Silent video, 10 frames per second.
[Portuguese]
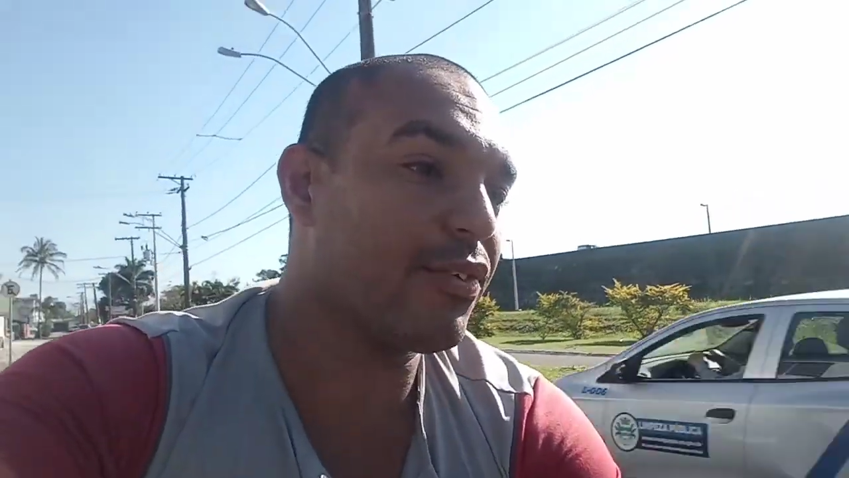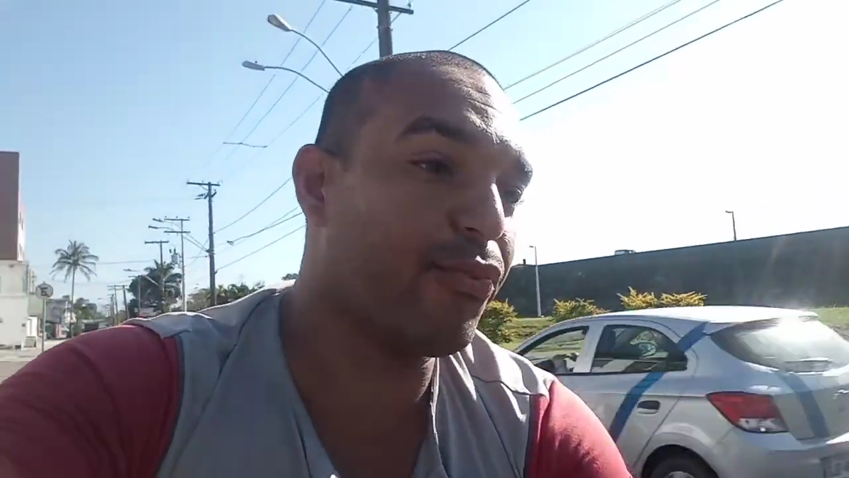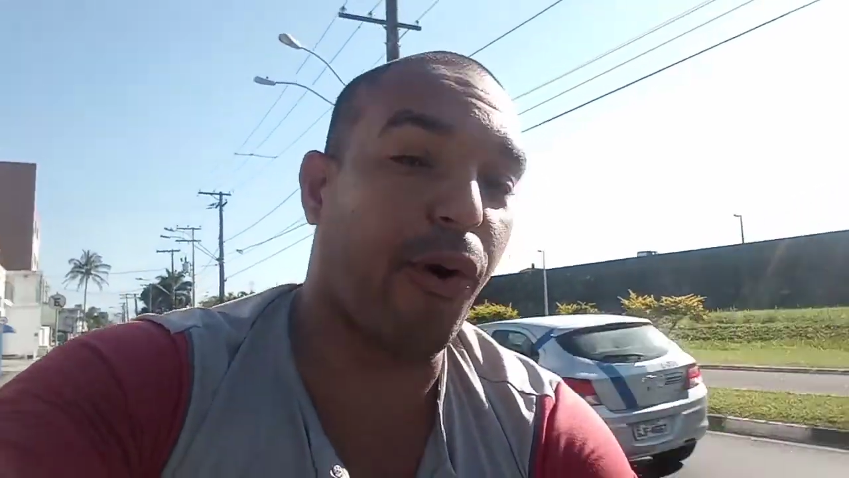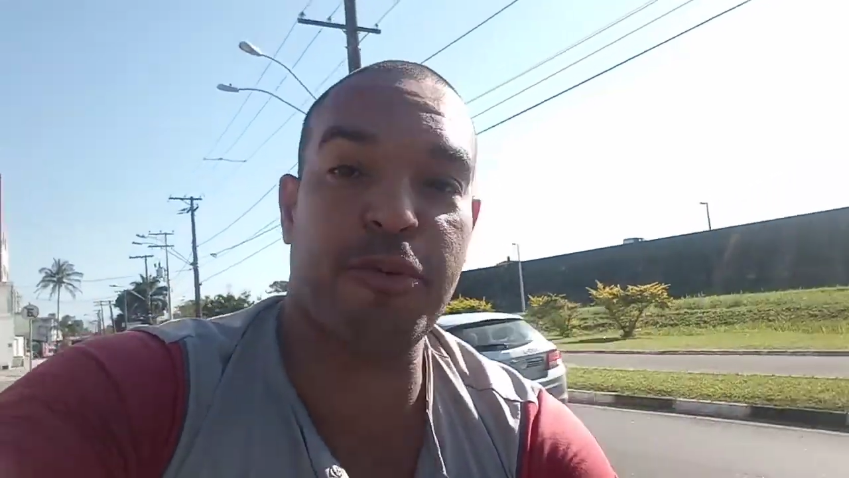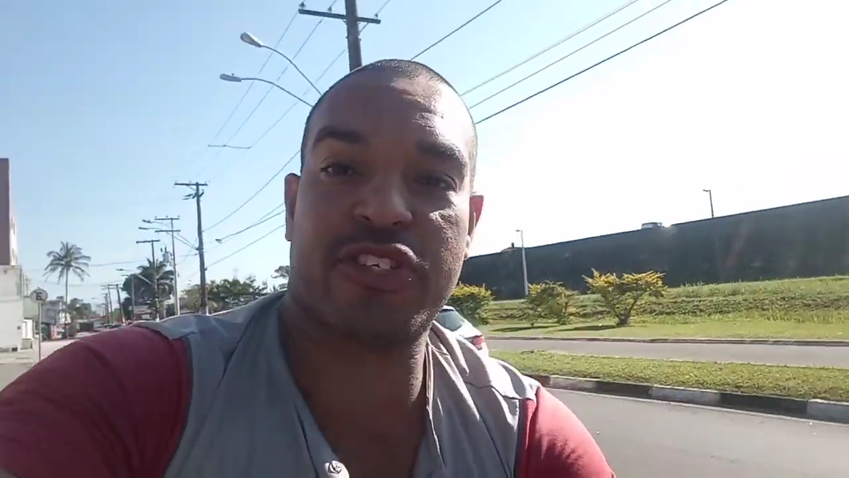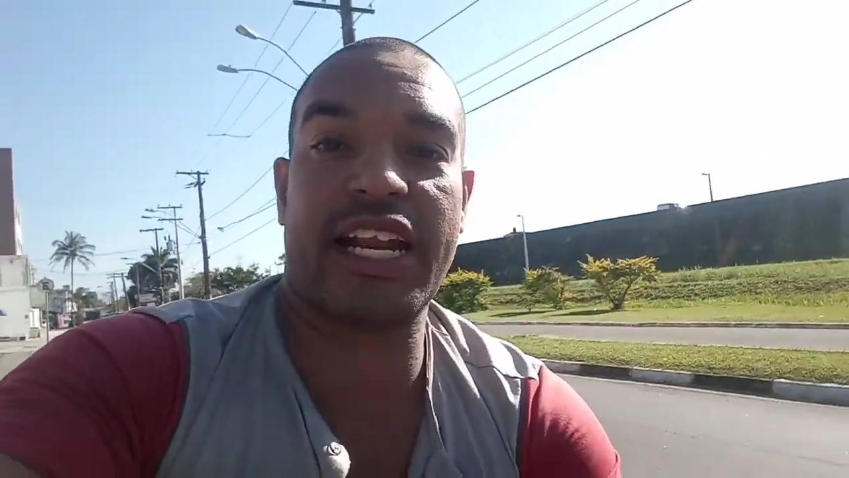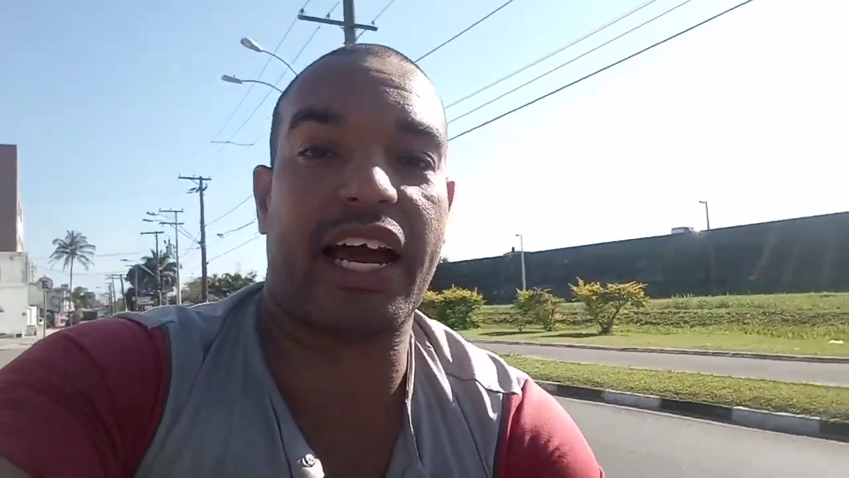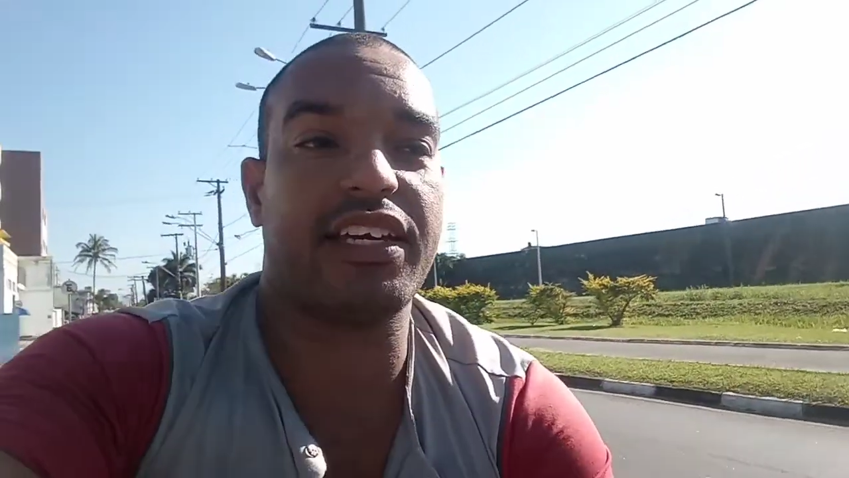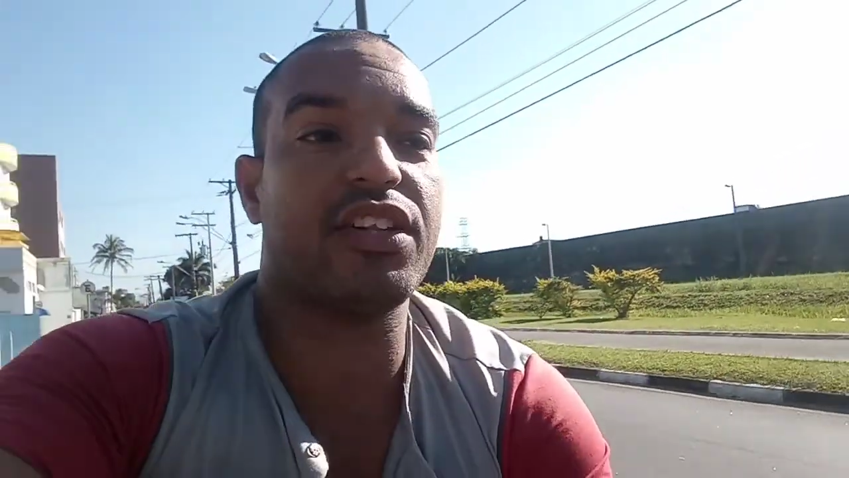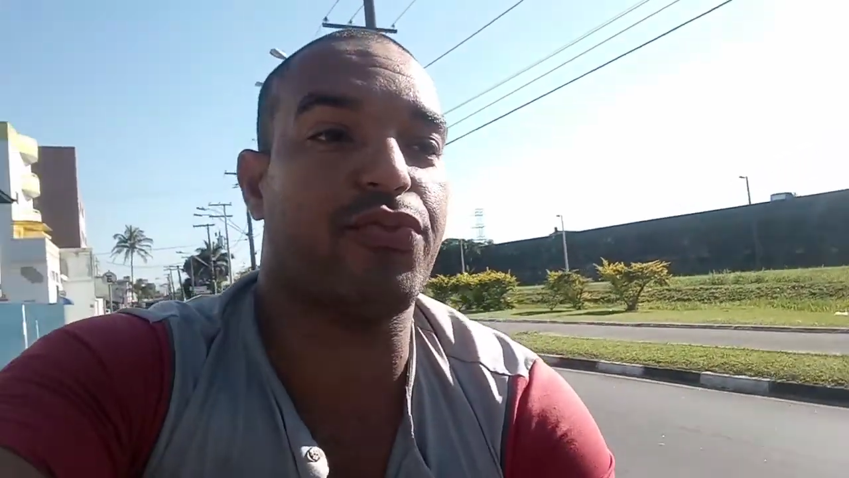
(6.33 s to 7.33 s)
Fomos
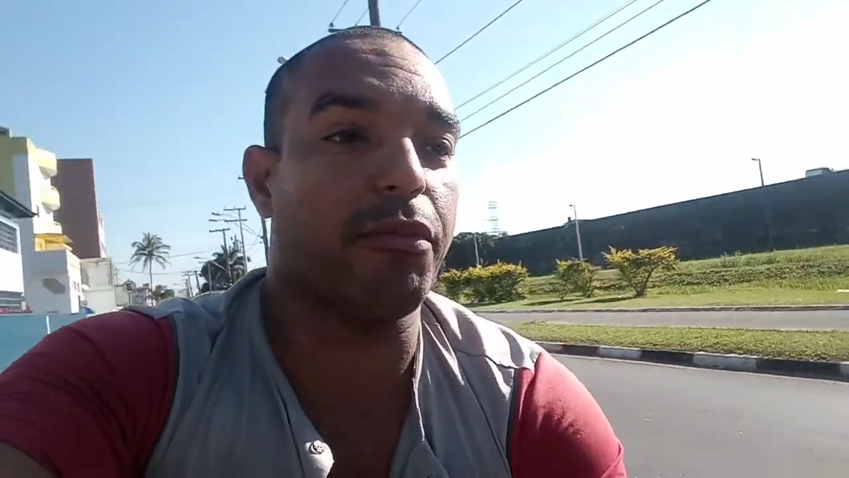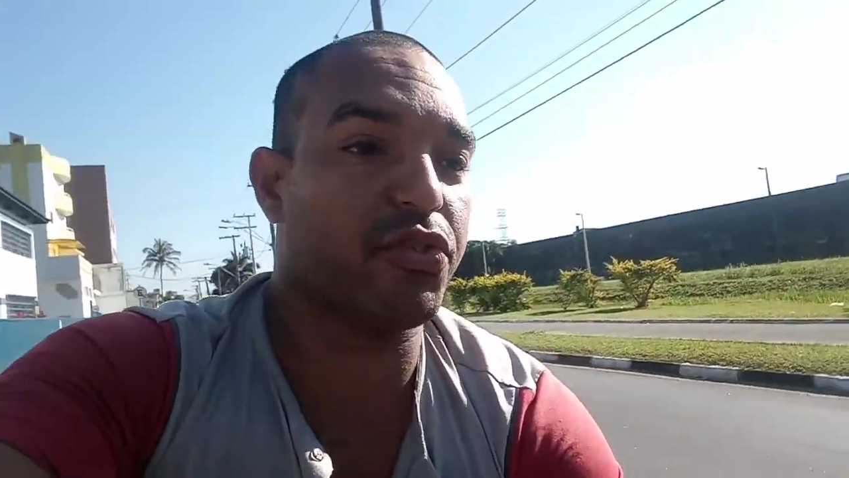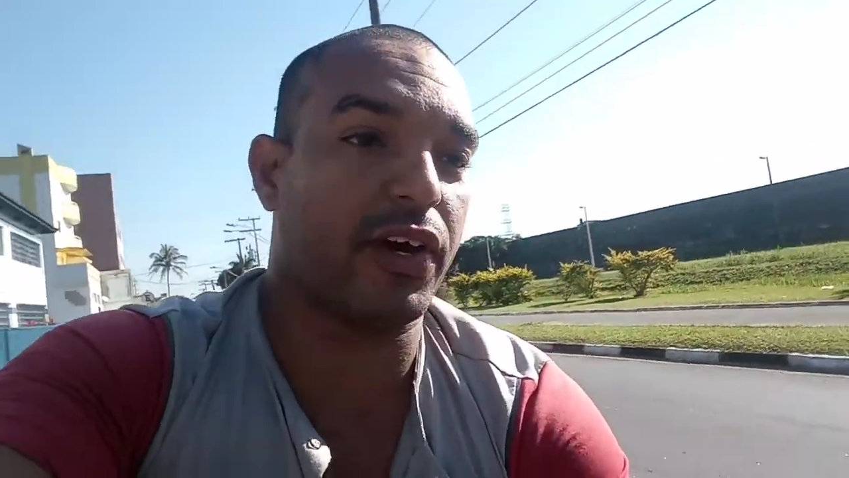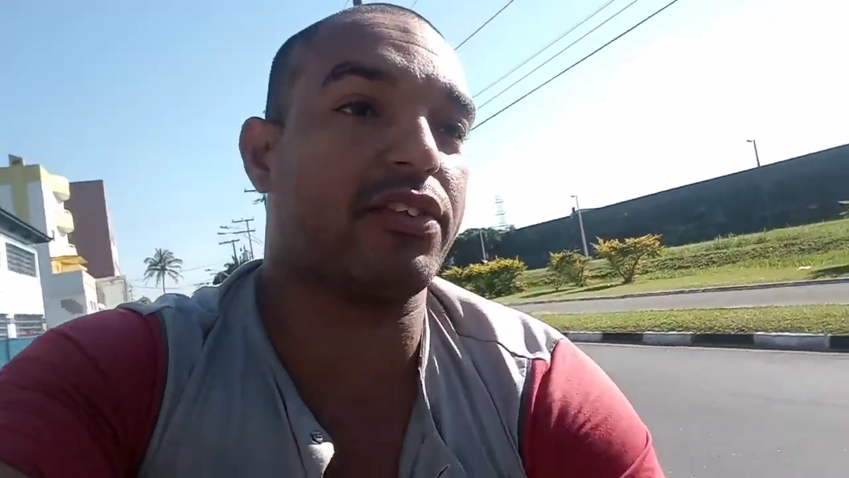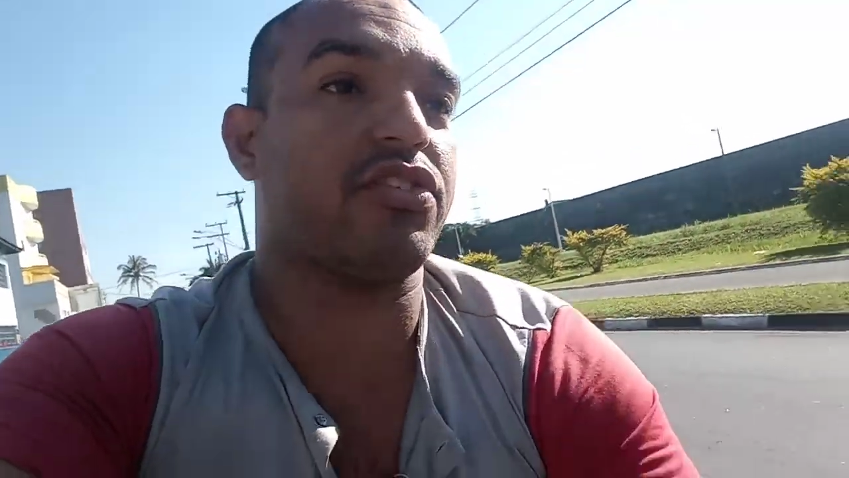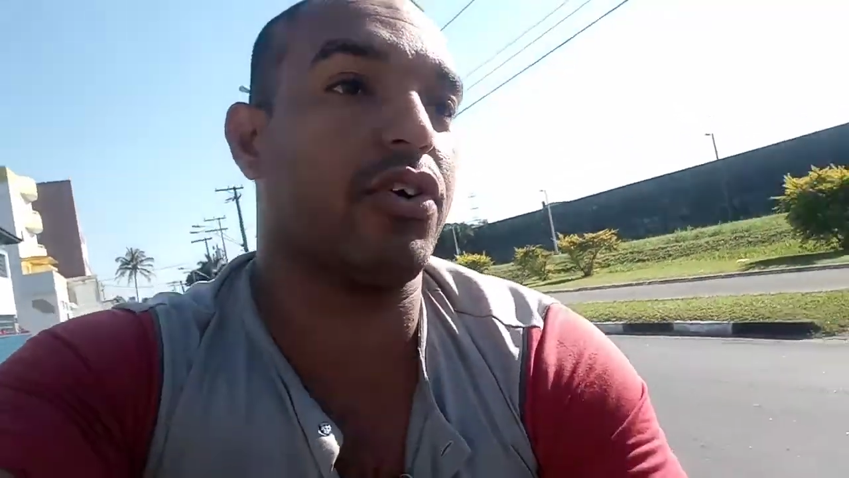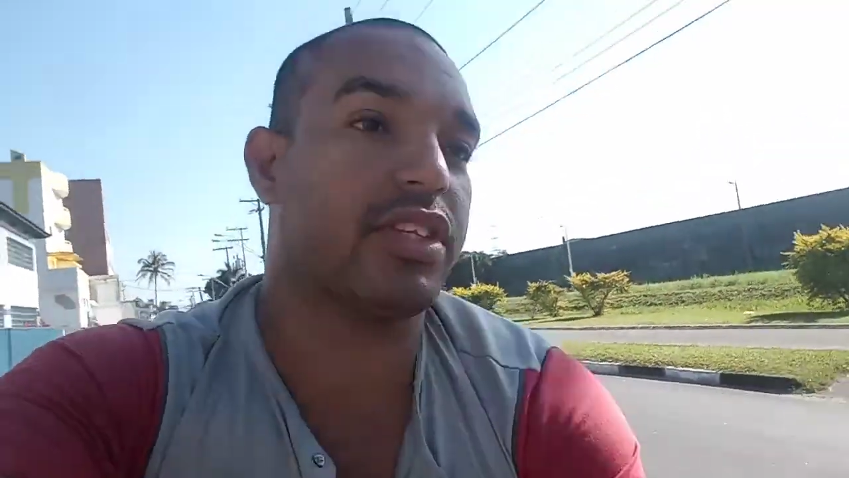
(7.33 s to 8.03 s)
traídos, fomos feitos de